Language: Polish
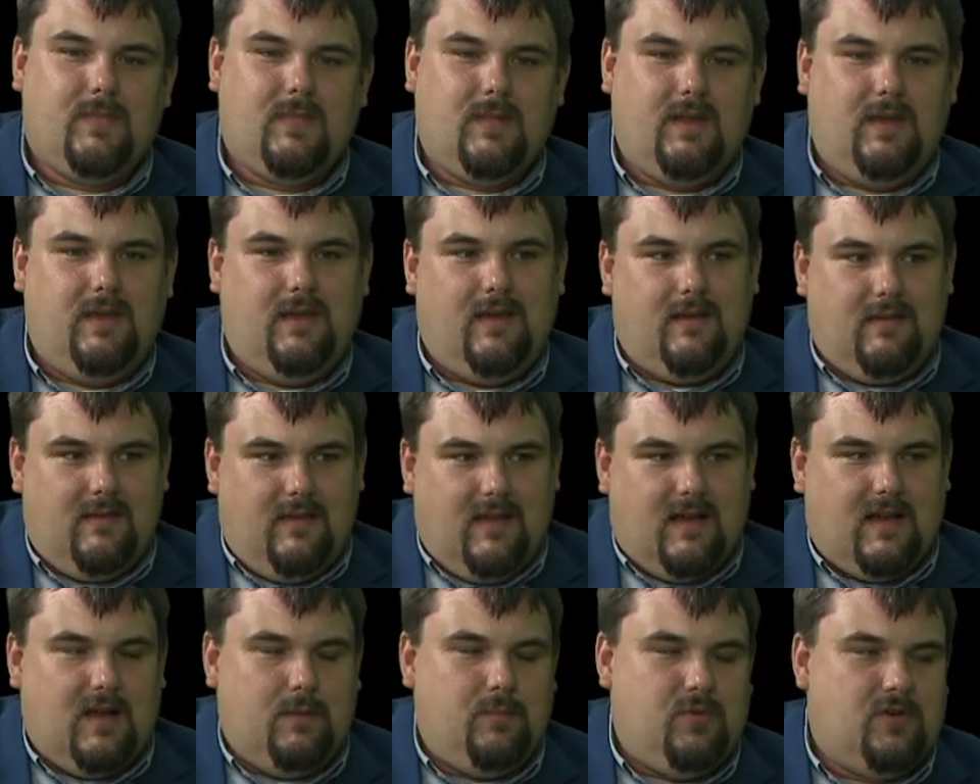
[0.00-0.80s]
I jest
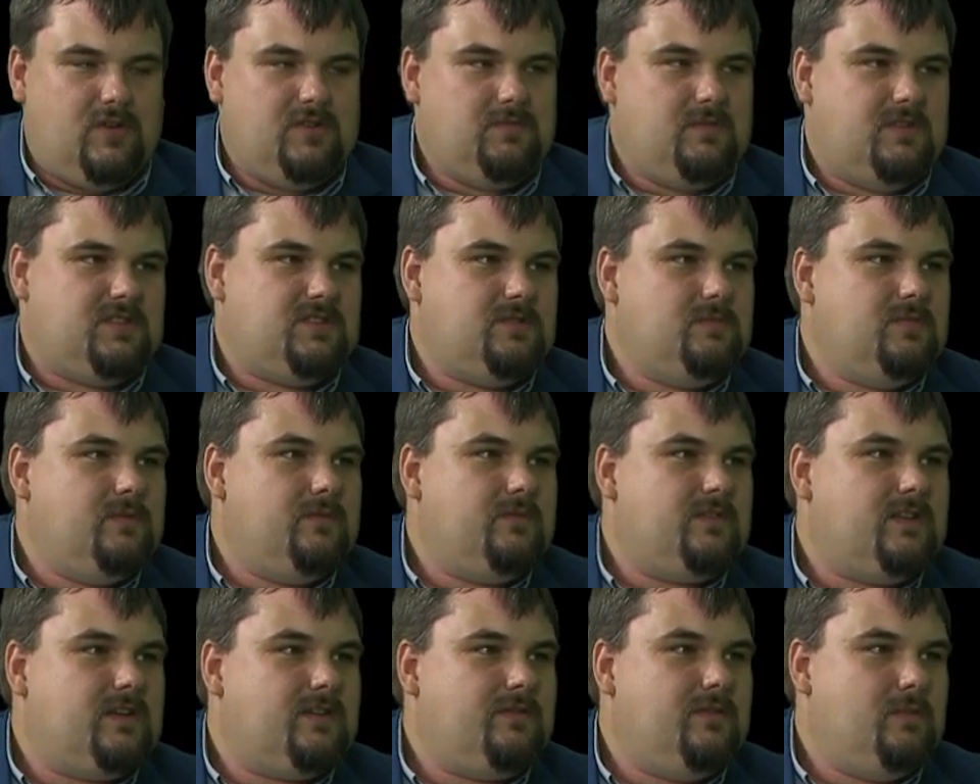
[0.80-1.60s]
taka prośba, żebym
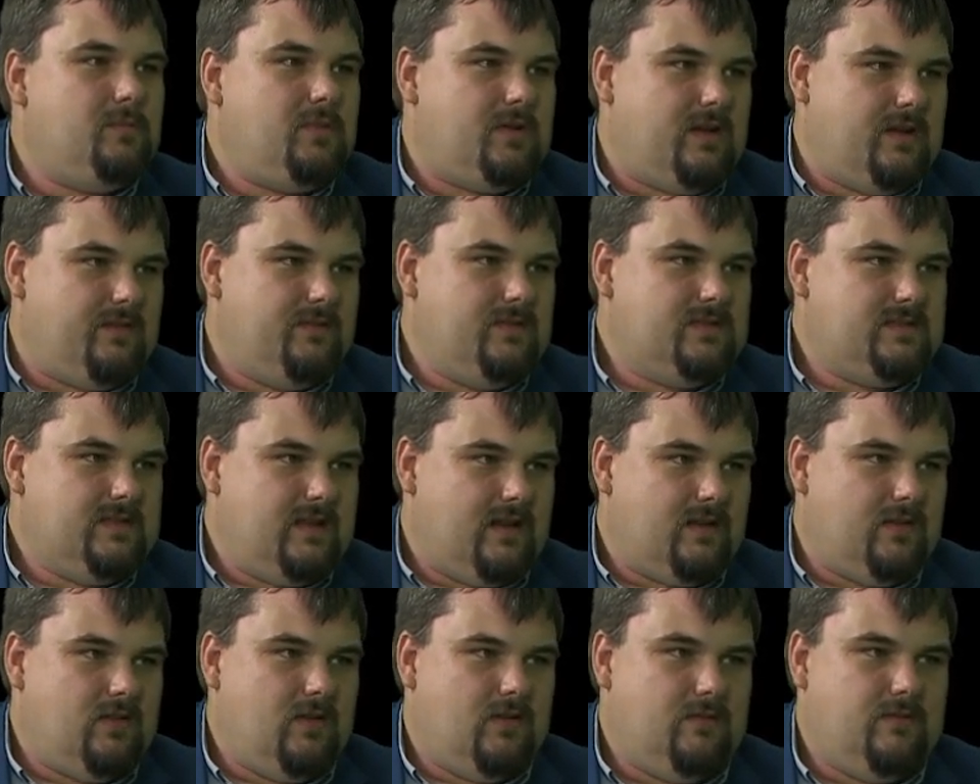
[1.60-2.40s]
w tych wyborach
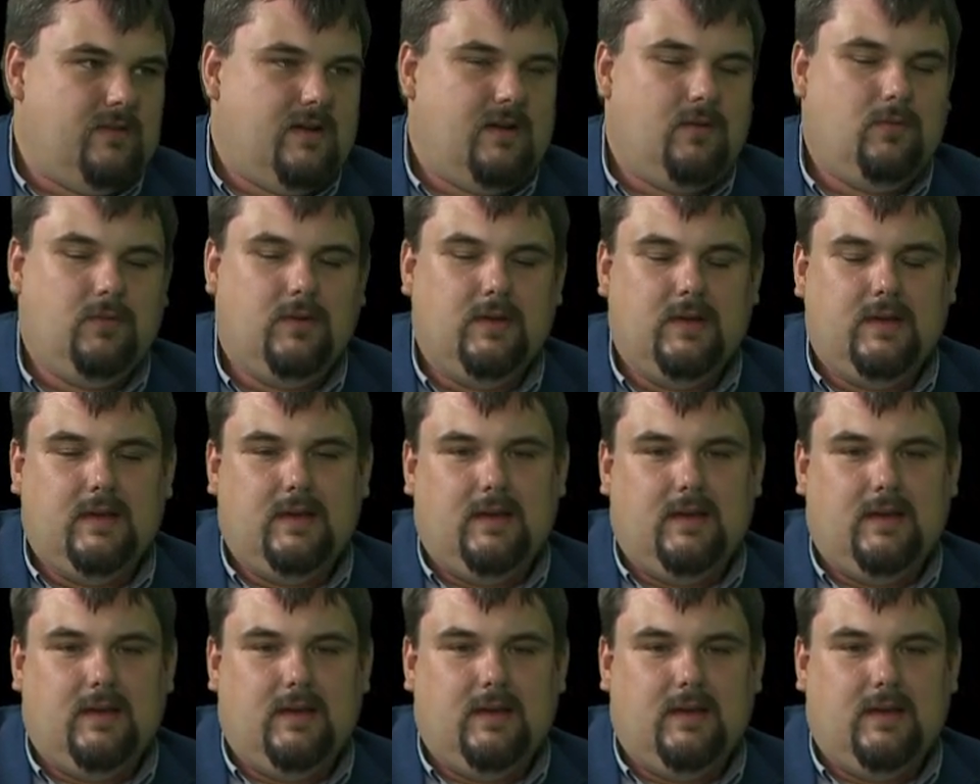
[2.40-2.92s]
wystartował.